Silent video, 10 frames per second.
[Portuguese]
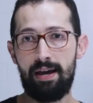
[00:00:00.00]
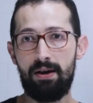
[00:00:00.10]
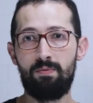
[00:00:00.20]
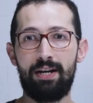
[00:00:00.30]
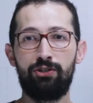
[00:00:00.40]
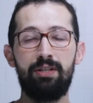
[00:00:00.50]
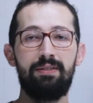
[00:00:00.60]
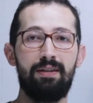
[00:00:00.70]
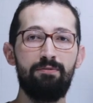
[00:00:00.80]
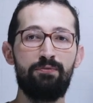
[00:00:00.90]
é uma
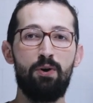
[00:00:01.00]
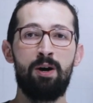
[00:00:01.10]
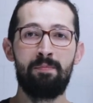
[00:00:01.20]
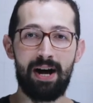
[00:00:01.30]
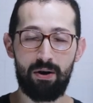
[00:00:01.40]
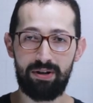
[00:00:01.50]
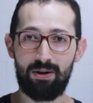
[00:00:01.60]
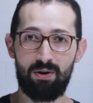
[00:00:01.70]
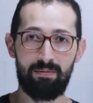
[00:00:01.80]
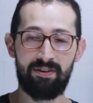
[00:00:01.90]
agência informal,
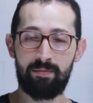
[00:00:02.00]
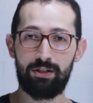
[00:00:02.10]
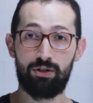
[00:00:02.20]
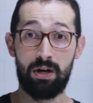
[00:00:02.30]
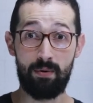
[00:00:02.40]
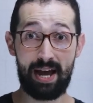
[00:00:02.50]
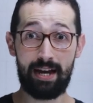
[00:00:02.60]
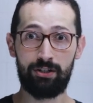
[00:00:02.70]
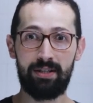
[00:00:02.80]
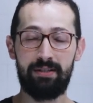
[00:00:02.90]
né? obviamente não é
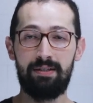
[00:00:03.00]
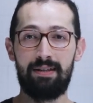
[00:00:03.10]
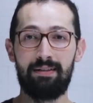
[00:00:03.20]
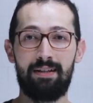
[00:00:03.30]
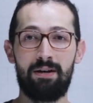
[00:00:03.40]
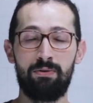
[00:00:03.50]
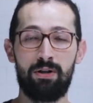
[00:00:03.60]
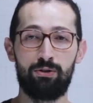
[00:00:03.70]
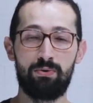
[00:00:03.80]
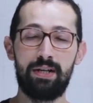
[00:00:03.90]
agência estatal
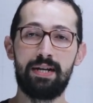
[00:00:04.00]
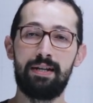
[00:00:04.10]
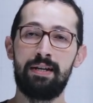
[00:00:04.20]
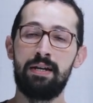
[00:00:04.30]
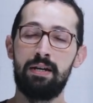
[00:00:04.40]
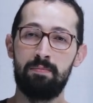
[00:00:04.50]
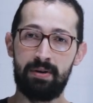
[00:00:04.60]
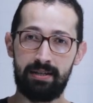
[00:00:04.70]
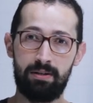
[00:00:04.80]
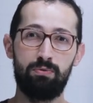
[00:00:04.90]
norte-coreana,
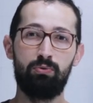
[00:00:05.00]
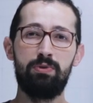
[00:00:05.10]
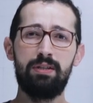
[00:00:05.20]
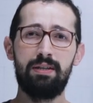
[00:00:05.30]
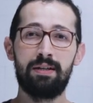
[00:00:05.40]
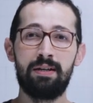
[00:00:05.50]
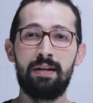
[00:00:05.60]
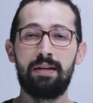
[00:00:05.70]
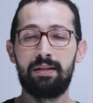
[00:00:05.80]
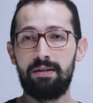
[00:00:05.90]
mas é um Twitter
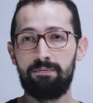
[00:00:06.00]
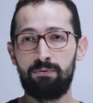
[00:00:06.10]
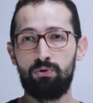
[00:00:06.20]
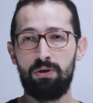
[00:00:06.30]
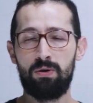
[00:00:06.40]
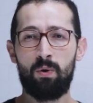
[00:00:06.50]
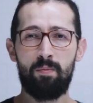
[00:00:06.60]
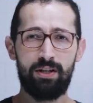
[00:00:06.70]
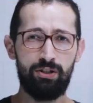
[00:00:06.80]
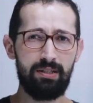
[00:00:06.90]
que funciona
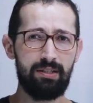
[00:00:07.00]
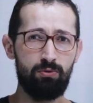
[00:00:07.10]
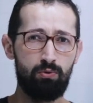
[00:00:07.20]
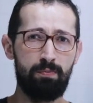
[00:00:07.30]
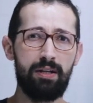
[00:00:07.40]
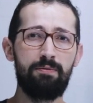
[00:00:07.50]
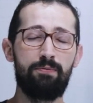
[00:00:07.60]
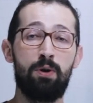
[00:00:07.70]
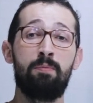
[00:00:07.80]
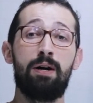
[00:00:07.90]
como agência super
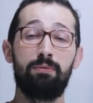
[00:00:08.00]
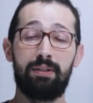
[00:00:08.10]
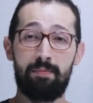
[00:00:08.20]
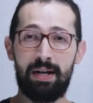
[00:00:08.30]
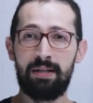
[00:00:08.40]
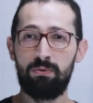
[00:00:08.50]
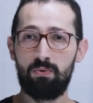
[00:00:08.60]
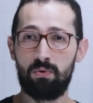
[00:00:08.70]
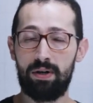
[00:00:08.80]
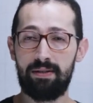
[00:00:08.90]
informal, trabalhando
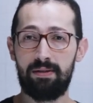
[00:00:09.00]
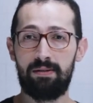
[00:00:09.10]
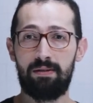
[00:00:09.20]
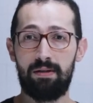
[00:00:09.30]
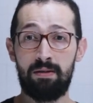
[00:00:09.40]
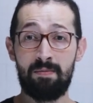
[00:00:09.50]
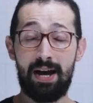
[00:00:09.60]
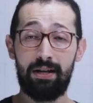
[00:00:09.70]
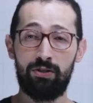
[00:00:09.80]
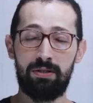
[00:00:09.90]
com essas
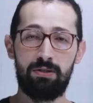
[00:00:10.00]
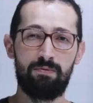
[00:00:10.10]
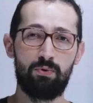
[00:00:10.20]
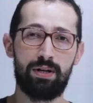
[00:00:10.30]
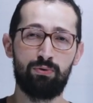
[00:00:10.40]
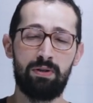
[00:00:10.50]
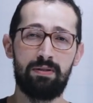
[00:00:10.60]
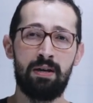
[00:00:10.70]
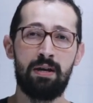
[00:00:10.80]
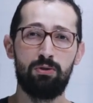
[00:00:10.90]
imagens e
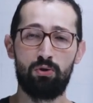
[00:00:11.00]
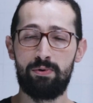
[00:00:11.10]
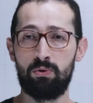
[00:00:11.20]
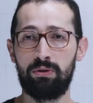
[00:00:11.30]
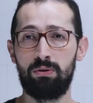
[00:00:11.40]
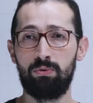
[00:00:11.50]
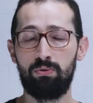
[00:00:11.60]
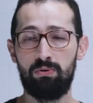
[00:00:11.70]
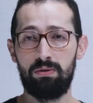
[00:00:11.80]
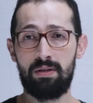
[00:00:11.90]
divulgações sobre
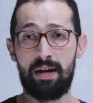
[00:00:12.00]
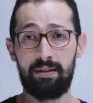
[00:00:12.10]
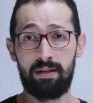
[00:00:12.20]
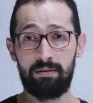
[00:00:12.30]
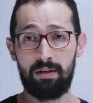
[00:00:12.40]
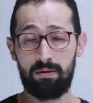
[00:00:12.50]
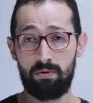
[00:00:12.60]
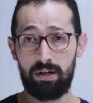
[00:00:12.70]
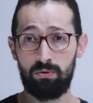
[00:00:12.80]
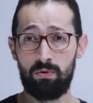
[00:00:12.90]
conteúdo da, da, da
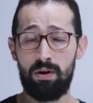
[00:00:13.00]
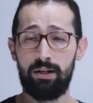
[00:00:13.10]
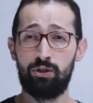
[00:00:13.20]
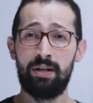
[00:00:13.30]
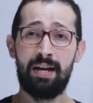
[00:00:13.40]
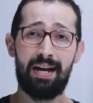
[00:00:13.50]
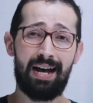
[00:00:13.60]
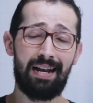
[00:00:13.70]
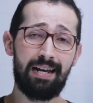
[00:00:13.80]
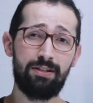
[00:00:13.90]
Coreia do Norte.
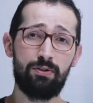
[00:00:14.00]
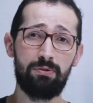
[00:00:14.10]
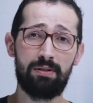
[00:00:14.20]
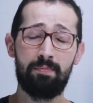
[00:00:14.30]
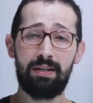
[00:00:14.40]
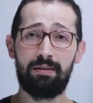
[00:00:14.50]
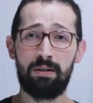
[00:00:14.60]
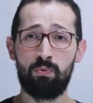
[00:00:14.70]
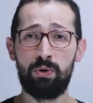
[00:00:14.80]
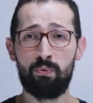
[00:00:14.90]
Além disso, também
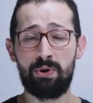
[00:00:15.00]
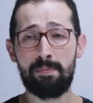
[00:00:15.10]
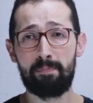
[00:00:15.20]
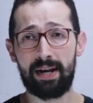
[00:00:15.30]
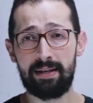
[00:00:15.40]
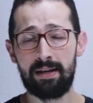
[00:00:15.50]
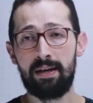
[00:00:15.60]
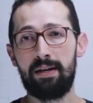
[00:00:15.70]
tem o Will Ripley,